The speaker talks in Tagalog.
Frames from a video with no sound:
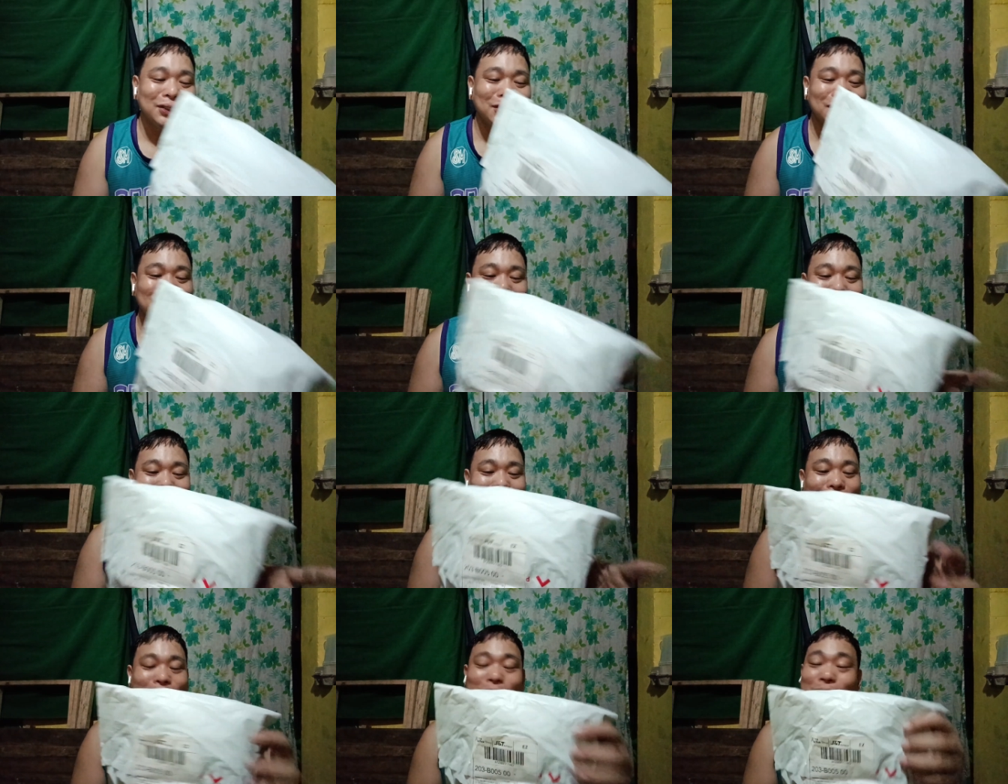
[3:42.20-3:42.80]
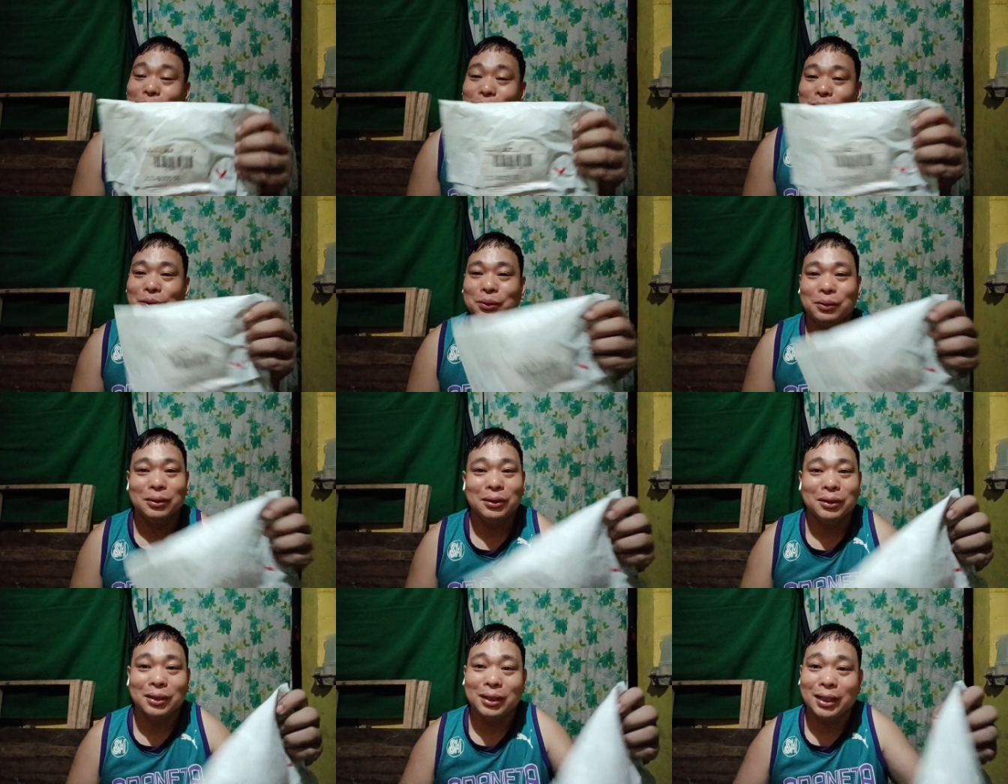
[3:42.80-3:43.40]
ito, ah,
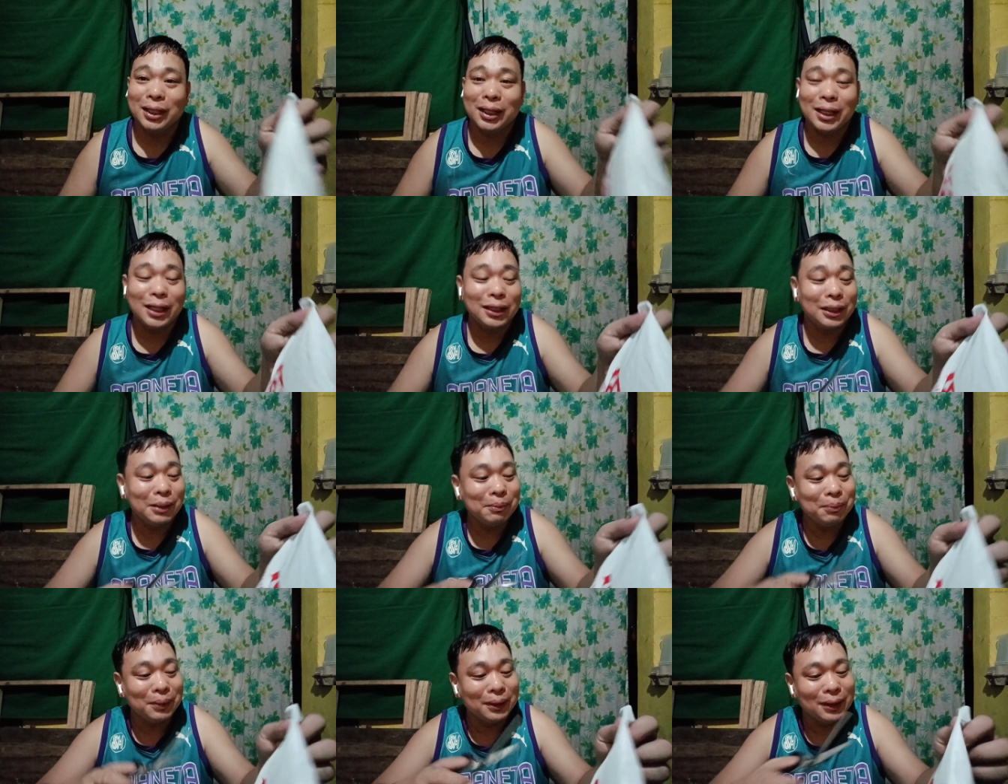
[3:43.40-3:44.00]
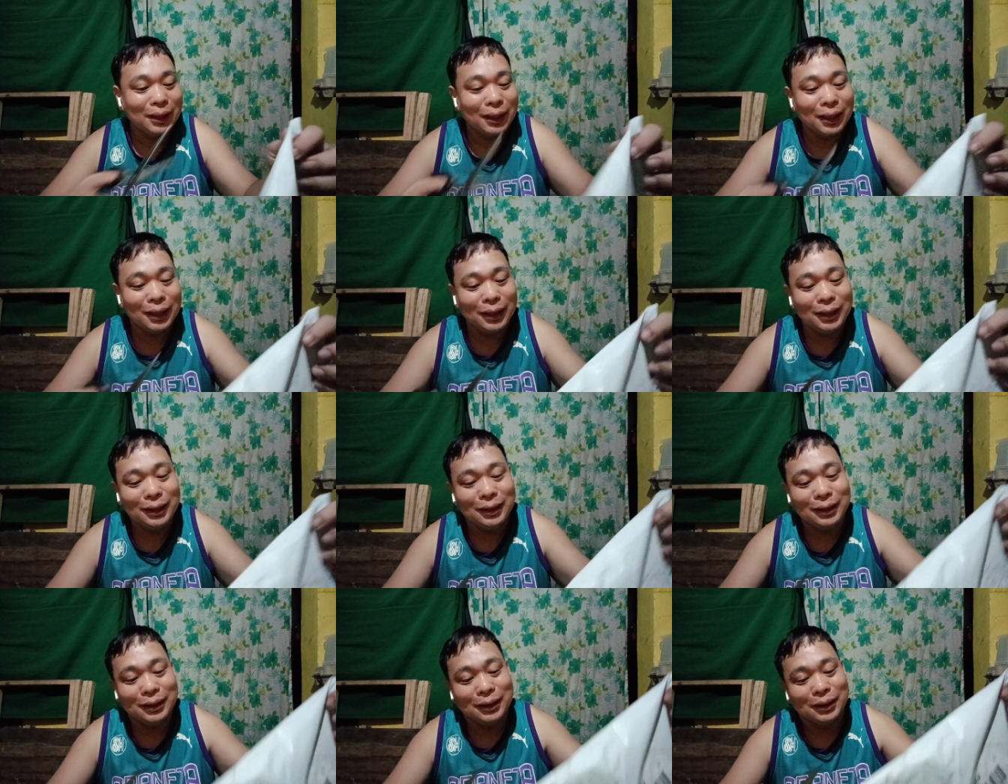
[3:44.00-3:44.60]
inog na natin
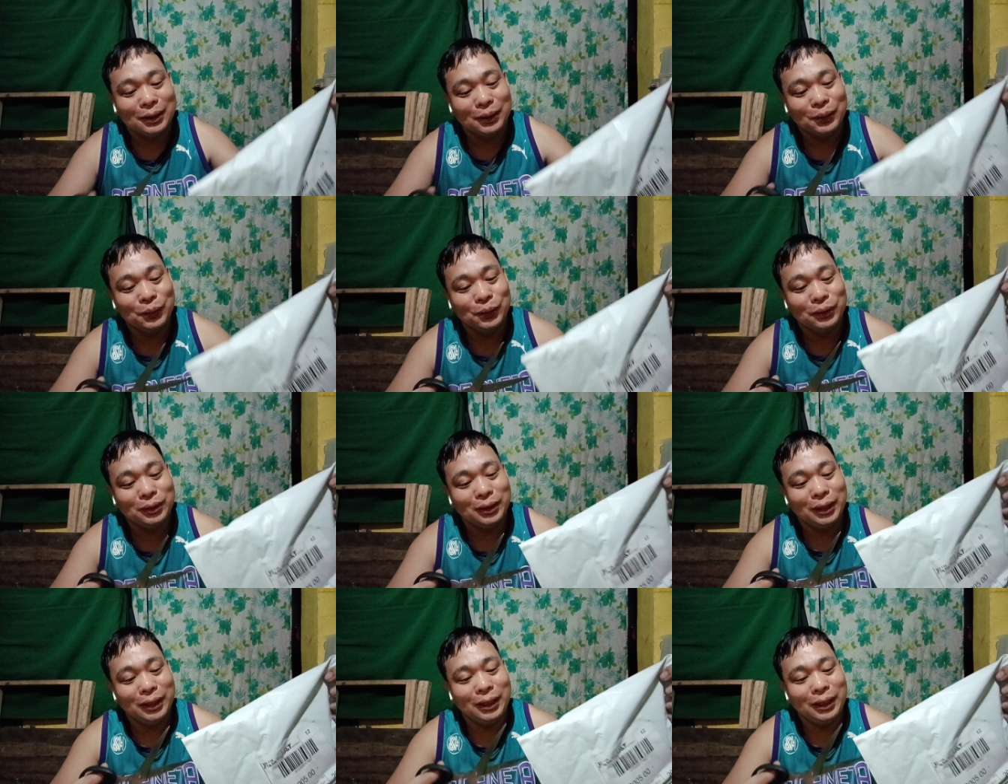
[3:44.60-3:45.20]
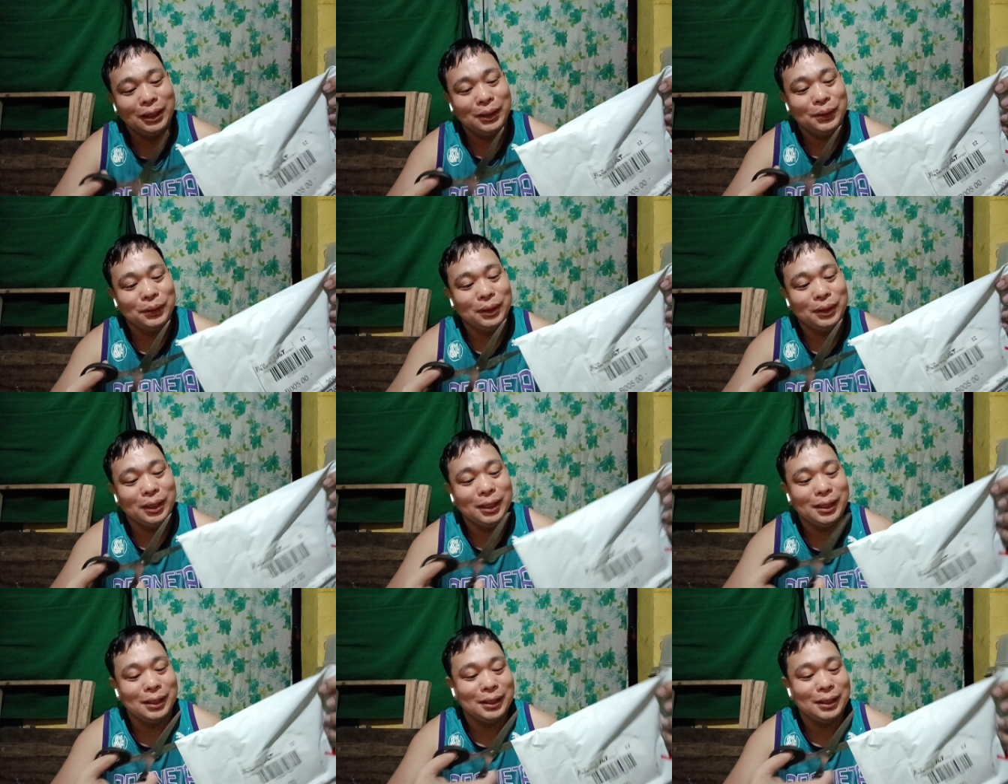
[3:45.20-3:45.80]
patagalin. Guntingin ko
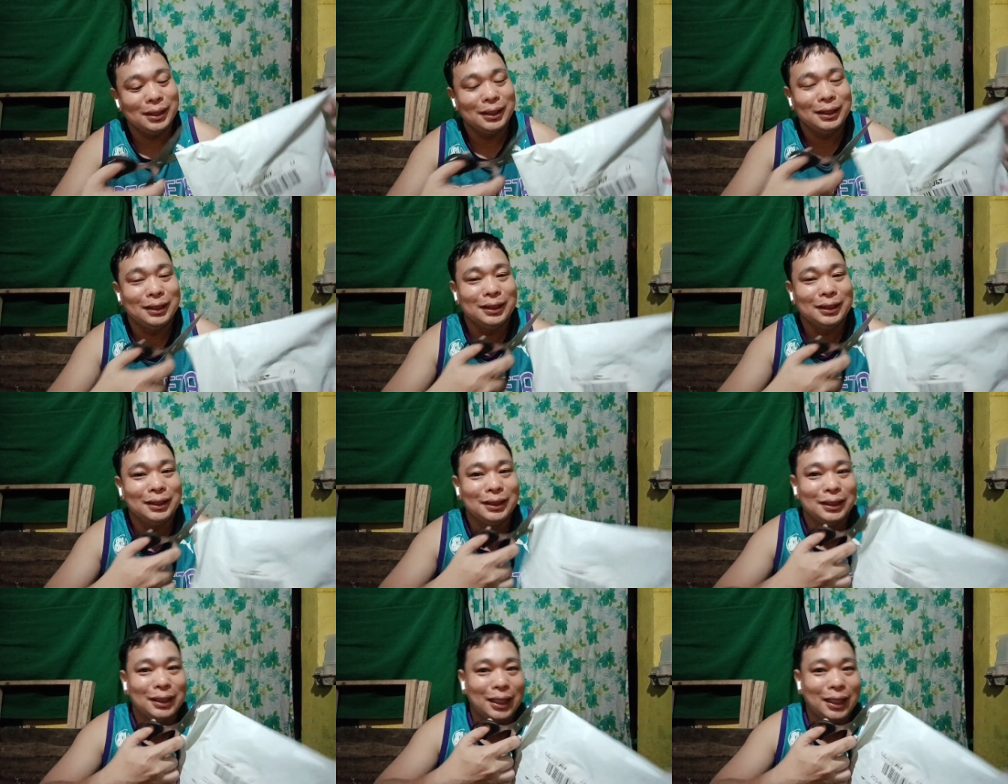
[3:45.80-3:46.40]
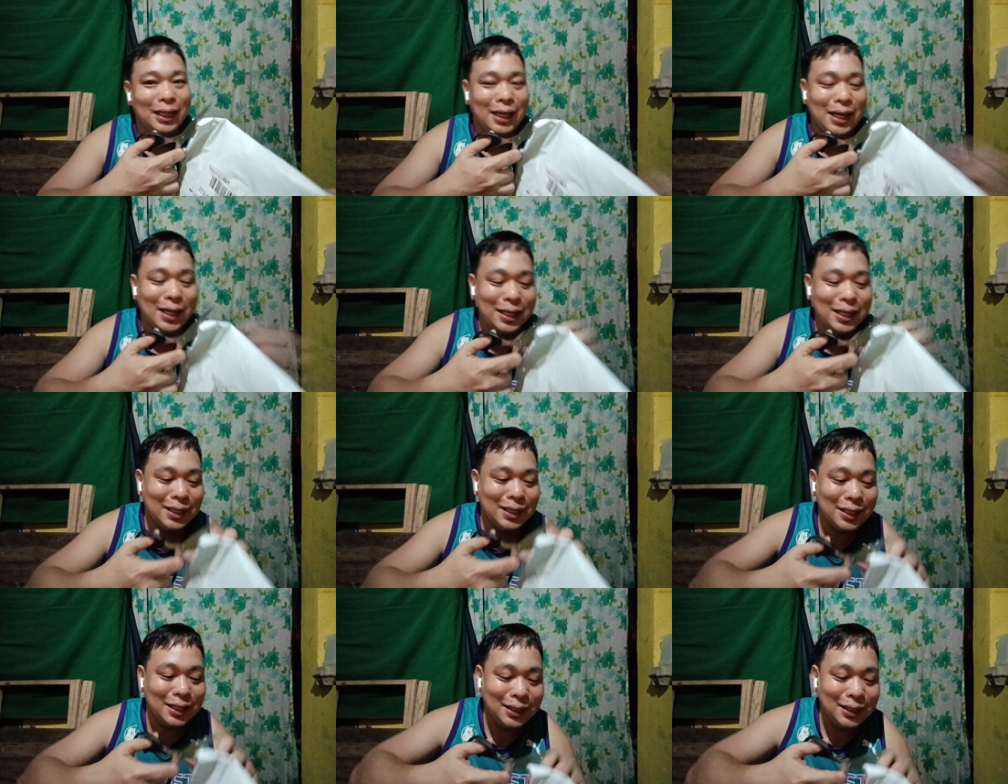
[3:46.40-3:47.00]
na.
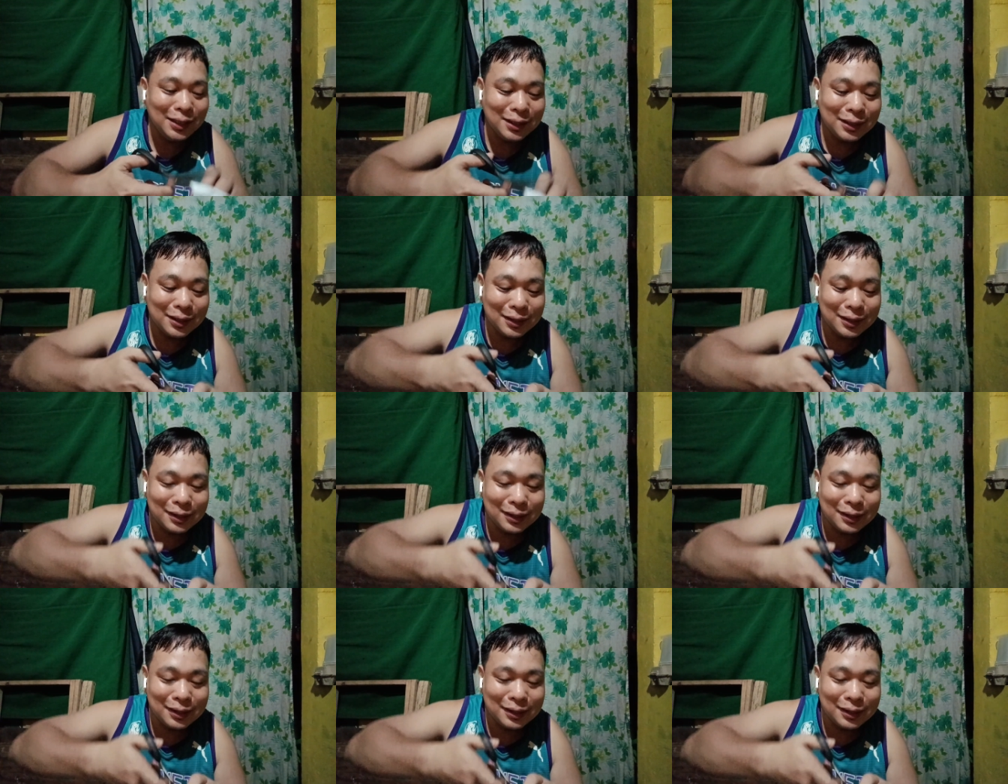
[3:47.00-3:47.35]
Ayan.